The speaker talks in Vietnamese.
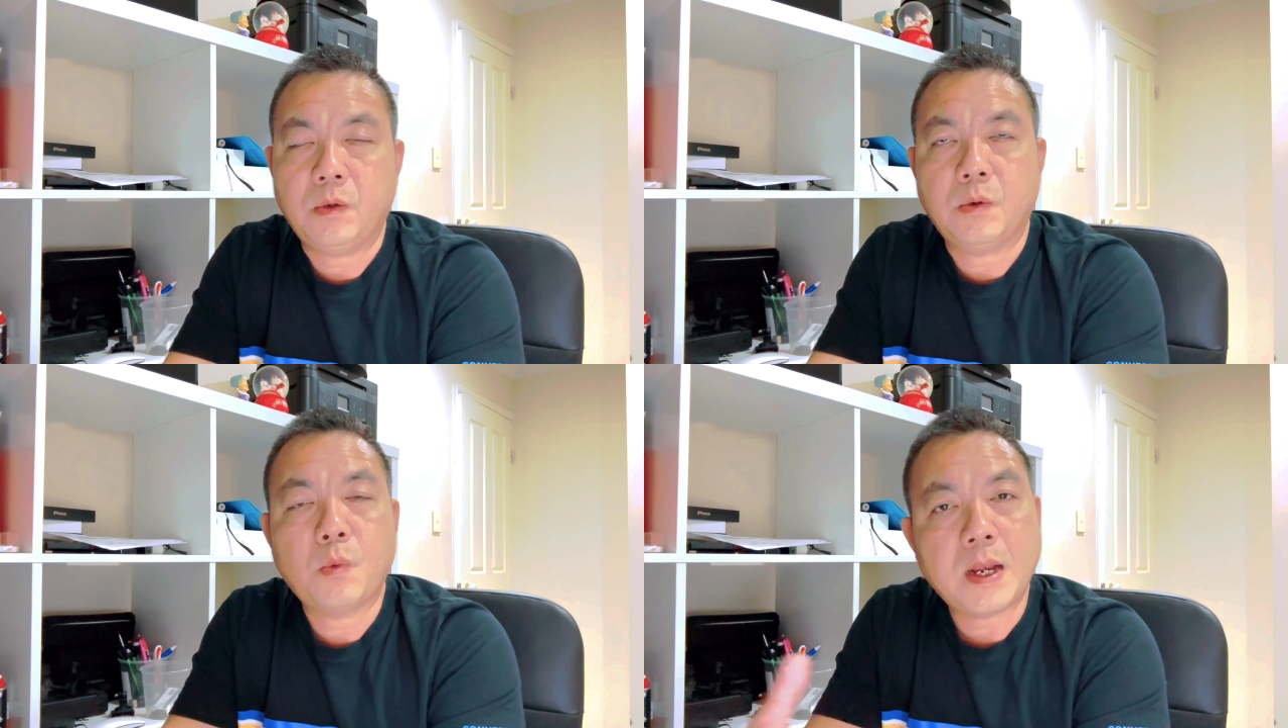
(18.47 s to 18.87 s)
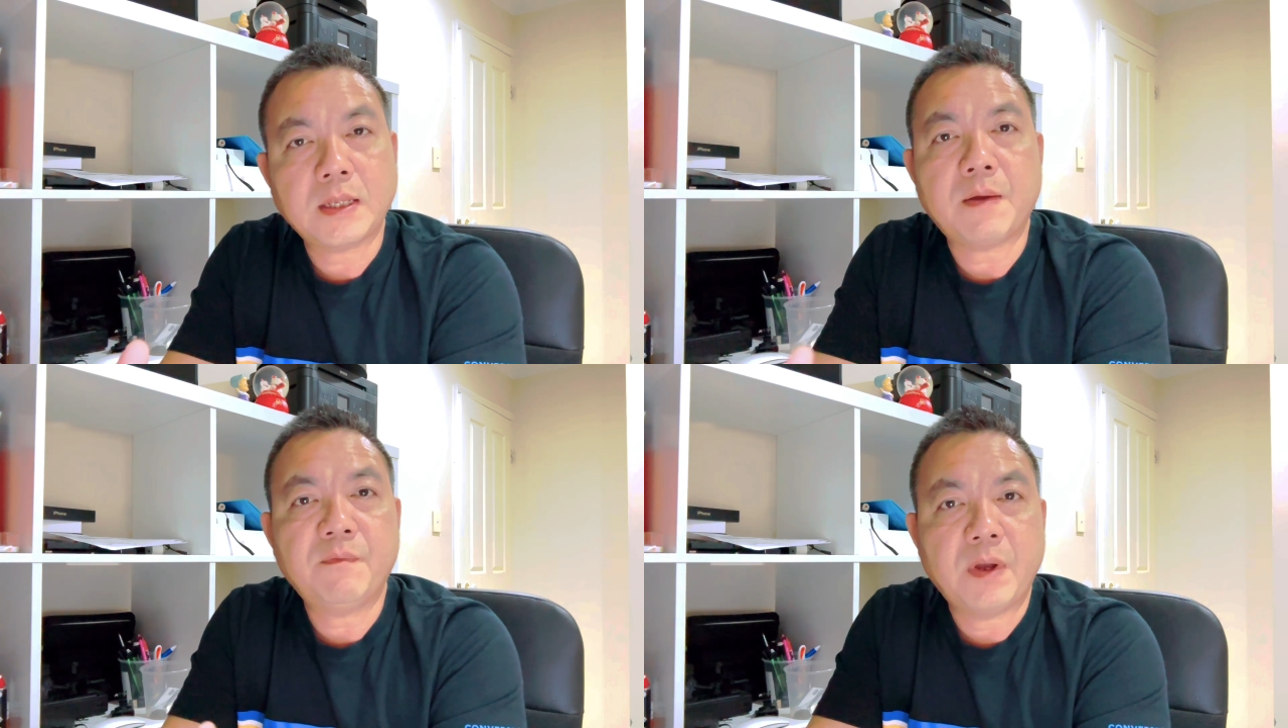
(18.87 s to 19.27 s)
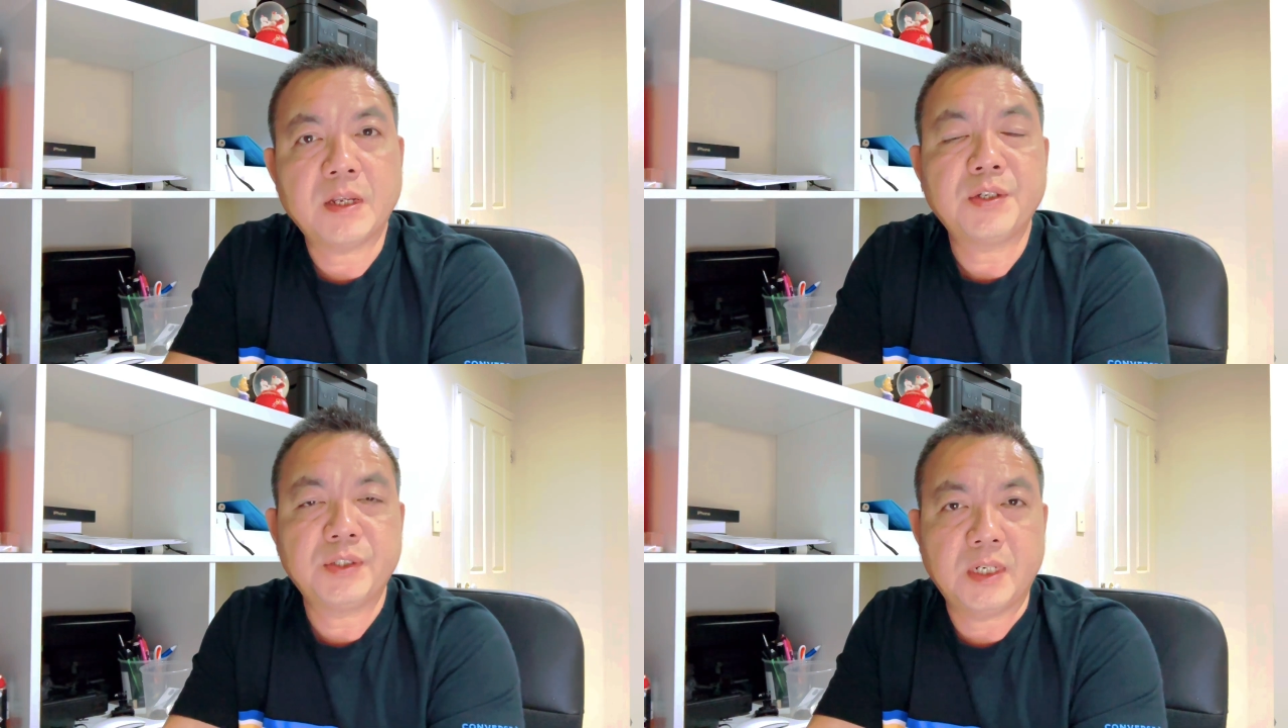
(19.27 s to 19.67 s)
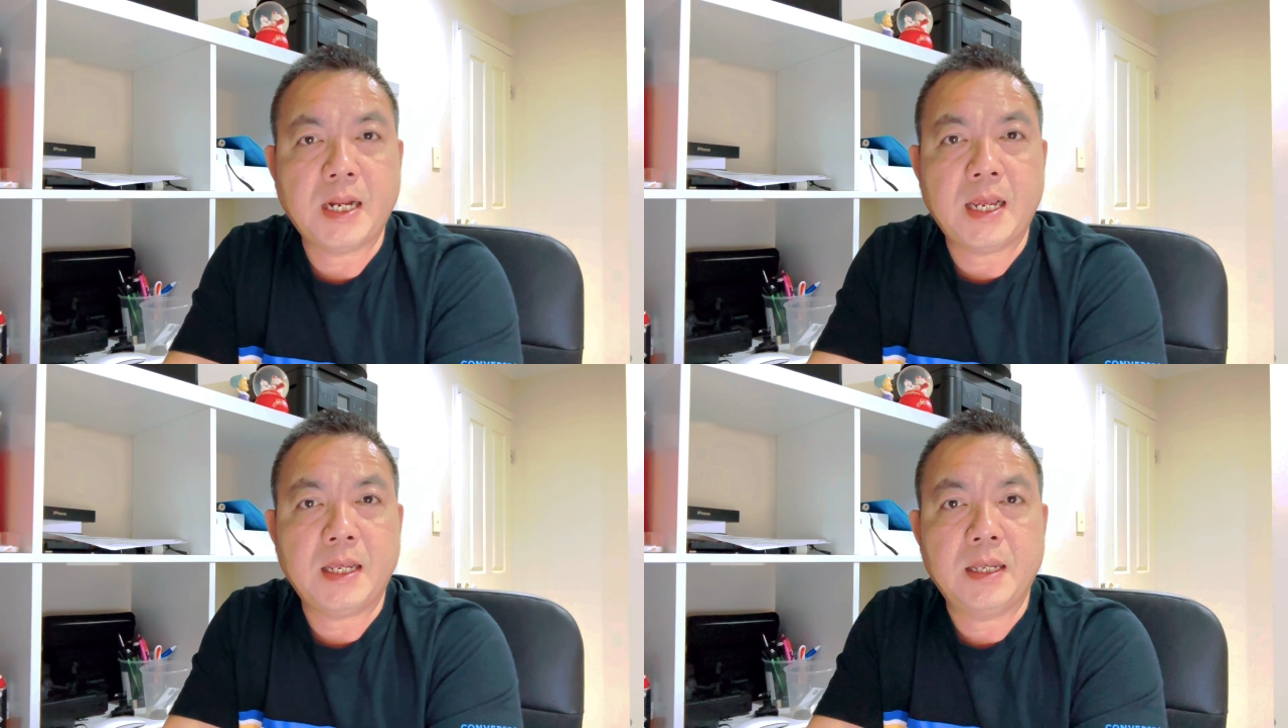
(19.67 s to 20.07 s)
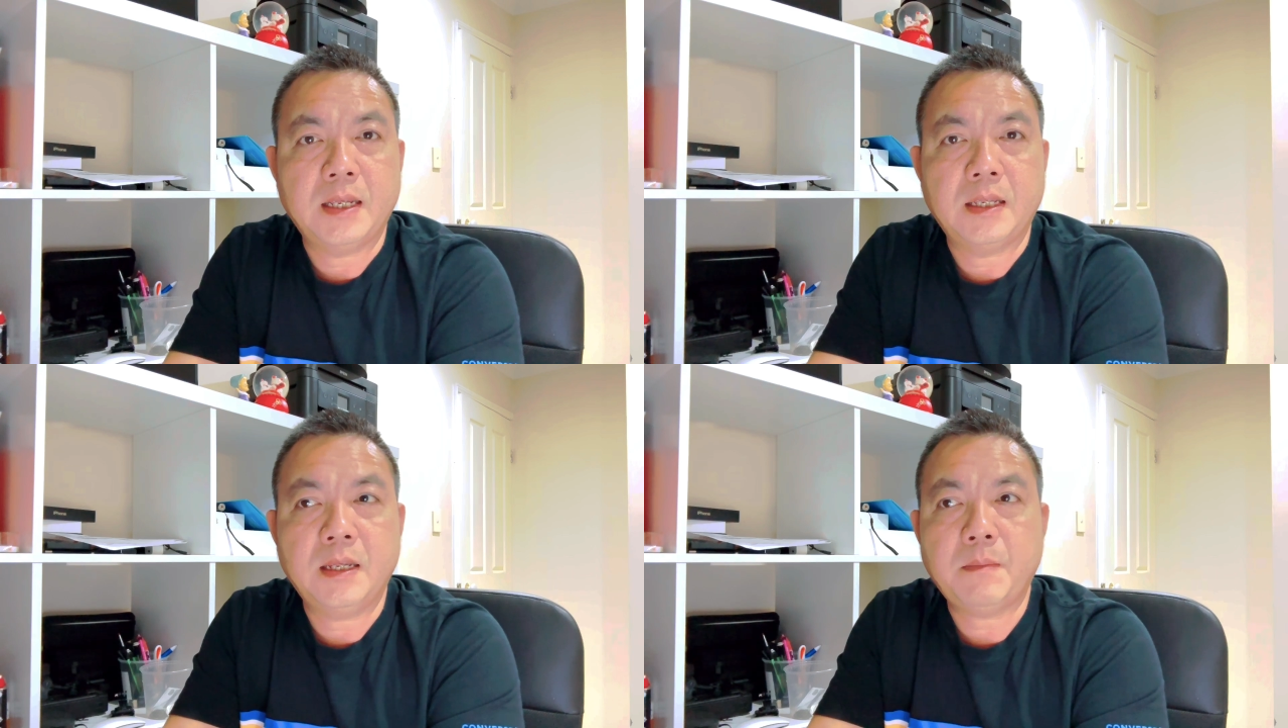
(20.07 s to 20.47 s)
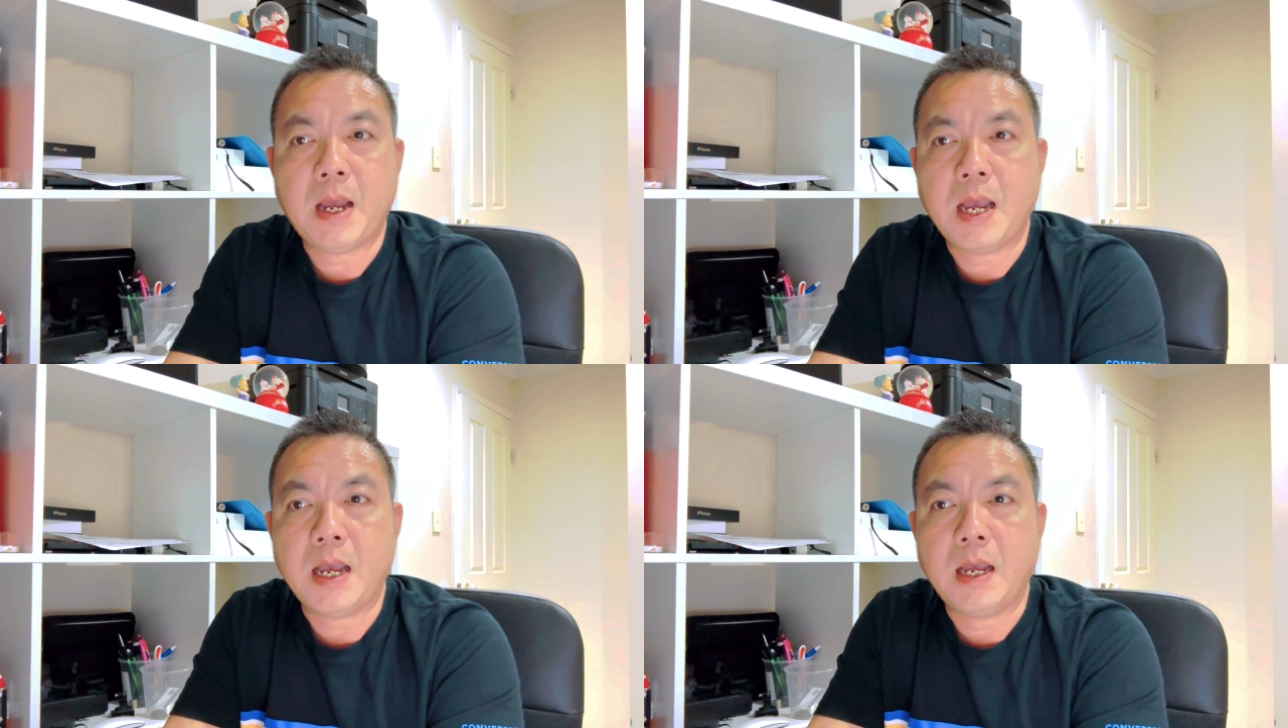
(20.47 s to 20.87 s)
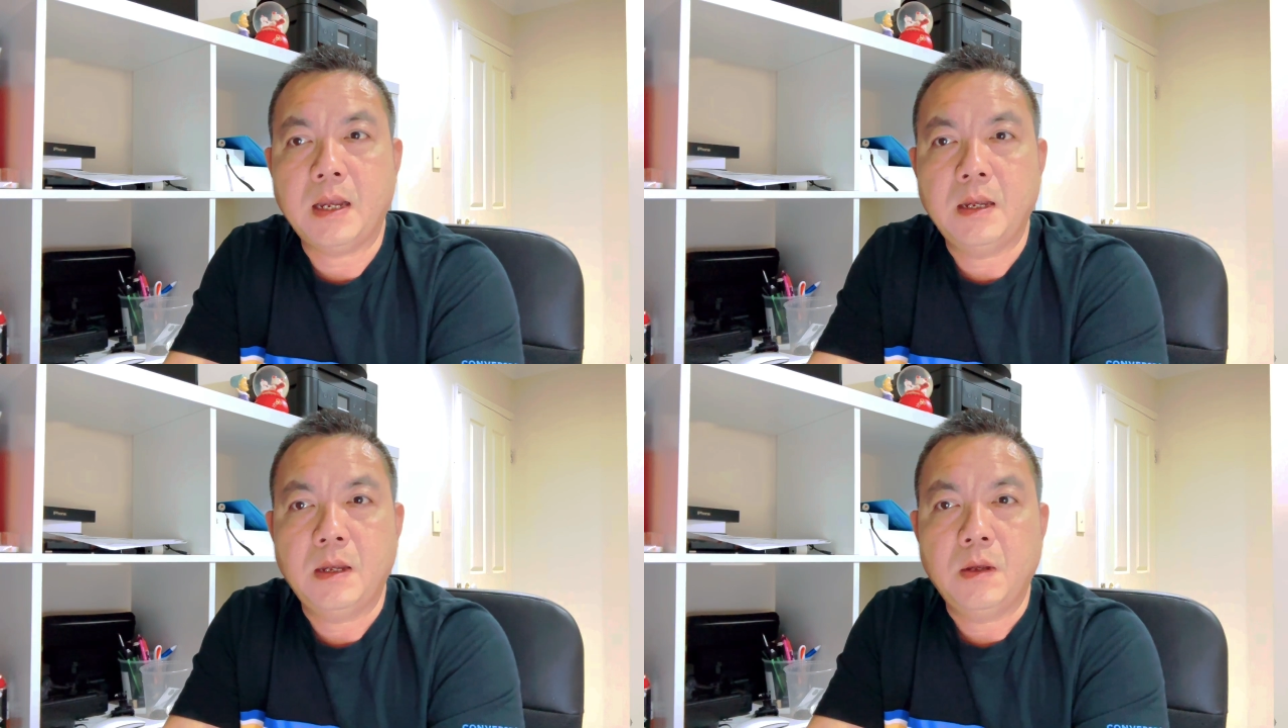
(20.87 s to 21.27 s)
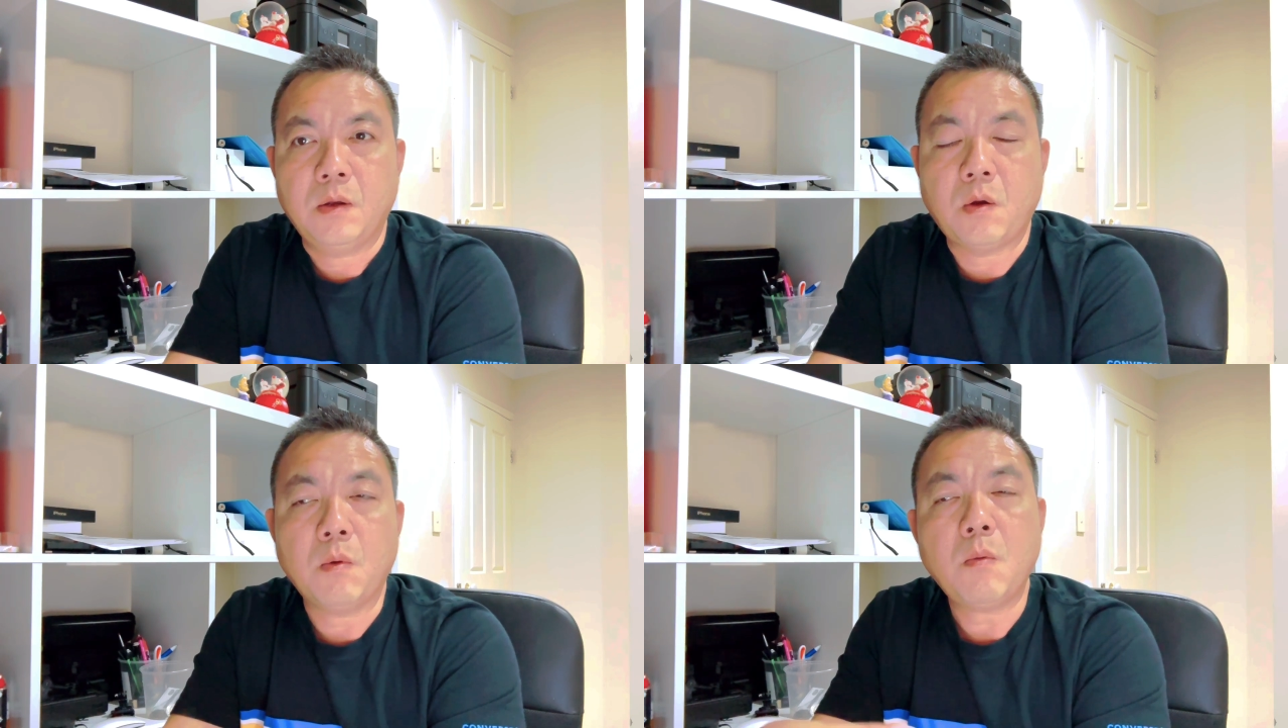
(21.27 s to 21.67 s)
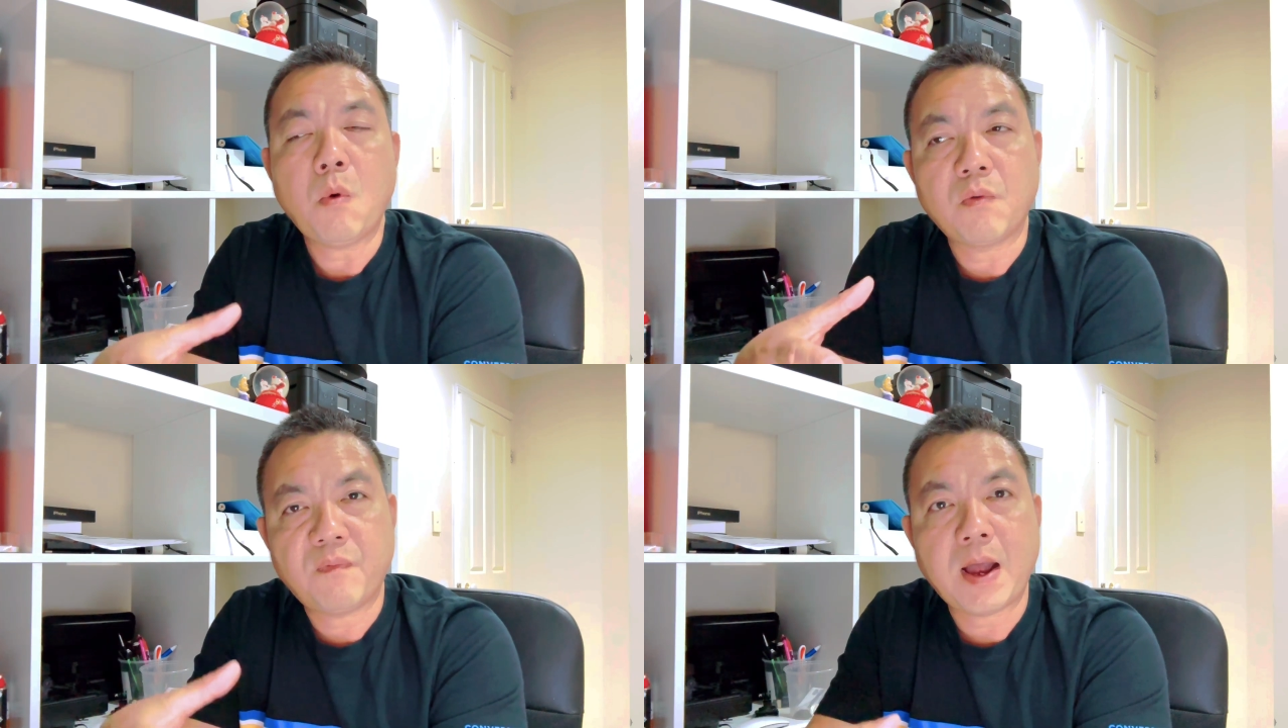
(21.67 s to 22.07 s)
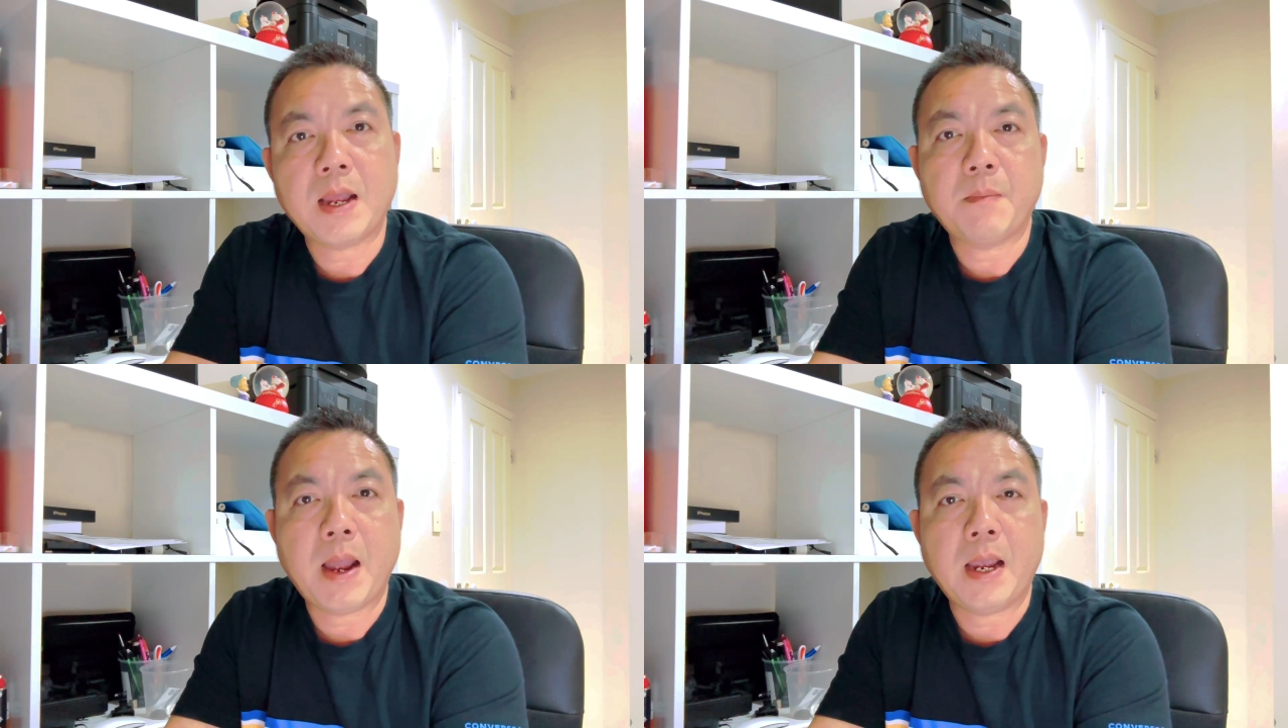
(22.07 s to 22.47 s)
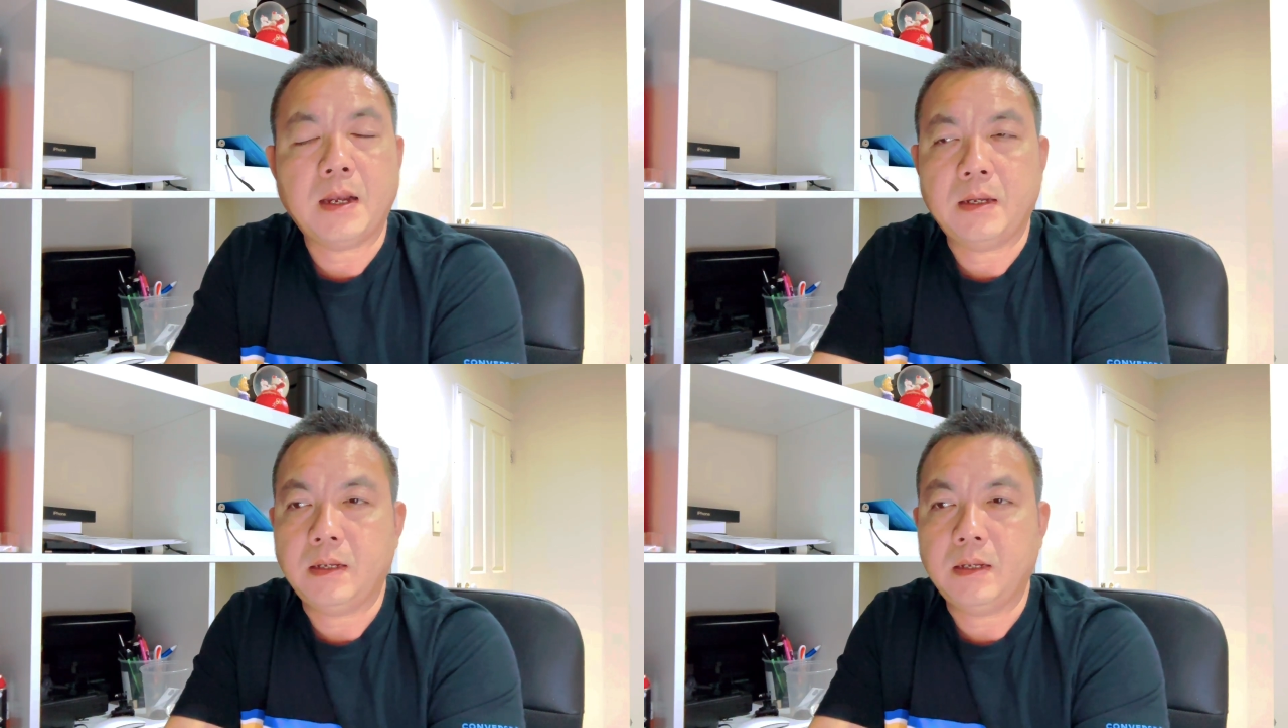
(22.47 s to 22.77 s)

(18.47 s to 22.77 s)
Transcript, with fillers: quan tâm về cái chương trình này, nhưng mà cũng có một vài bạn